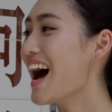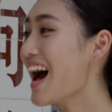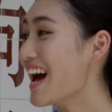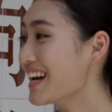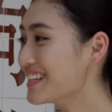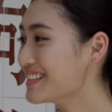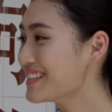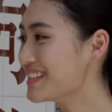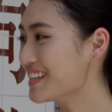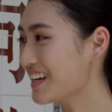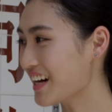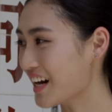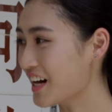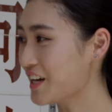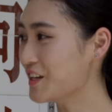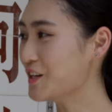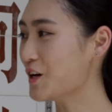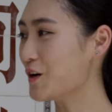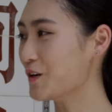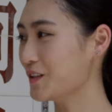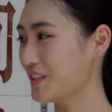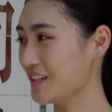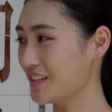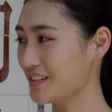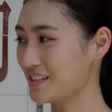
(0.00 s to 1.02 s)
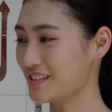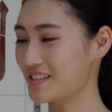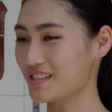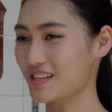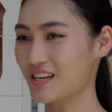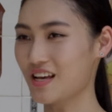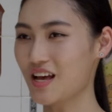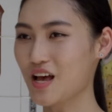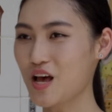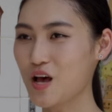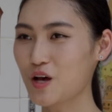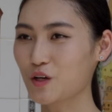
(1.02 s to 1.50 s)
汉字很有意
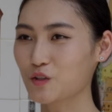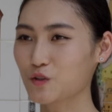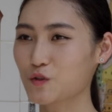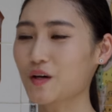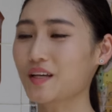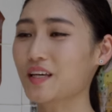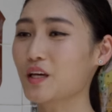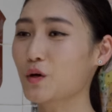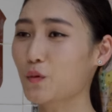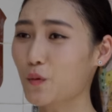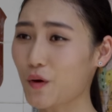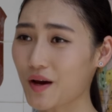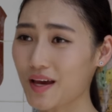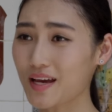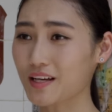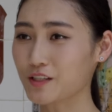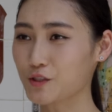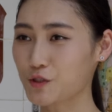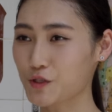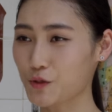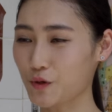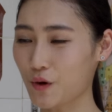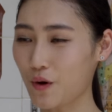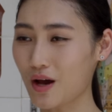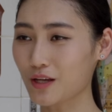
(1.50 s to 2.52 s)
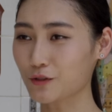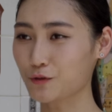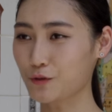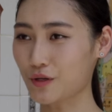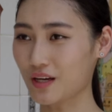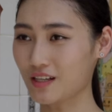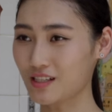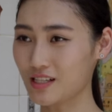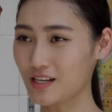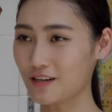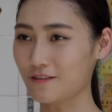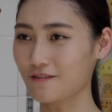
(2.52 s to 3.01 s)
思，所以我也喜欢
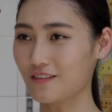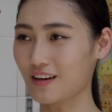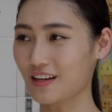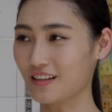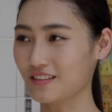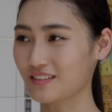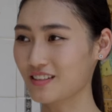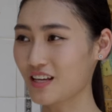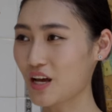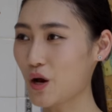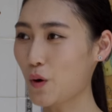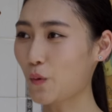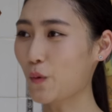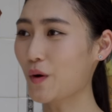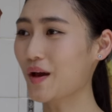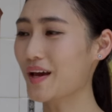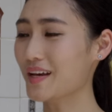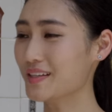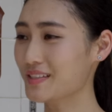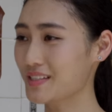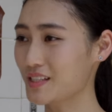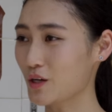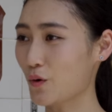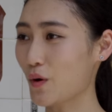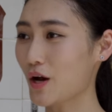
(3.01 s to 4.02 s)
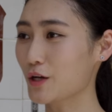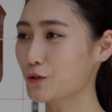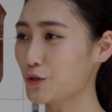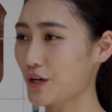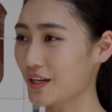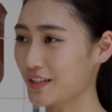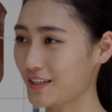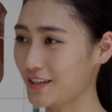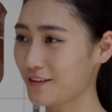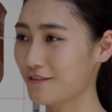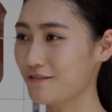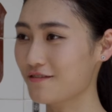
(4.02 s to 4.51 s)
学日文，我也喜欢
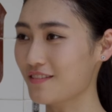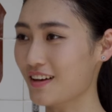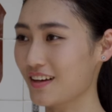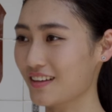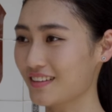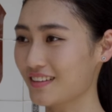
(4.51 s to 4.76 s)
学英